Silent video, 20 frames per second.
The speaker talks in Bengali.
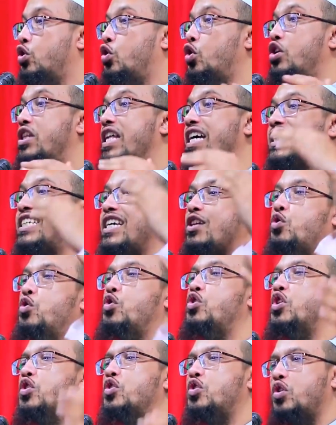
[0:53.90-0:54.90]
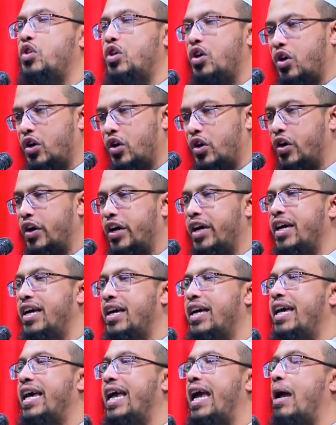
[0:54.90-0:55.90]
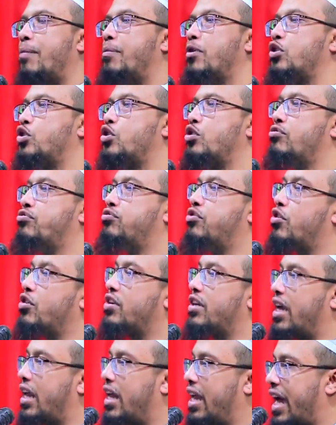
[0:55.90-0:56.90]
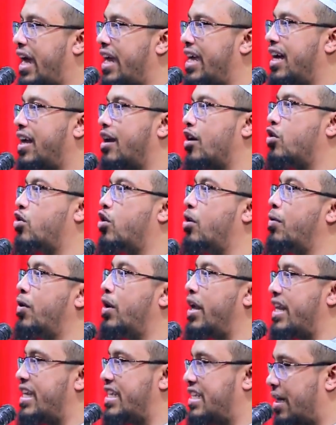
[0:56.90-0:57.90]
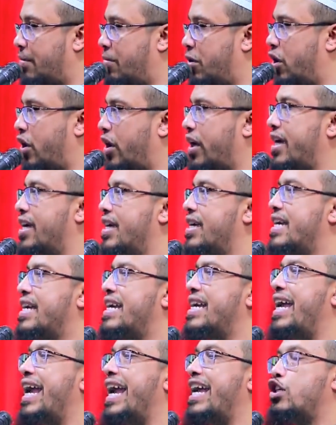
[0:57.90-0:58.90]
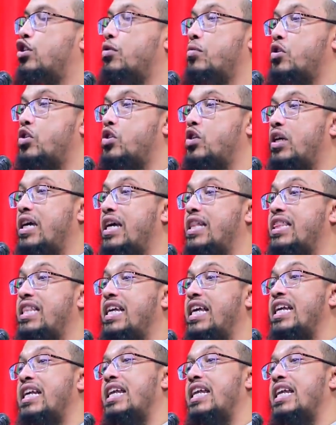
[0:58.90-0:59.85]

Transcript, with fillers: দুই দেশে দুইজন যদি হয় এবং শুধু ফোন কলে হাই হ্যালো কবুল আর ইজাব হয় এই সমস্ত ক্ষেত্রে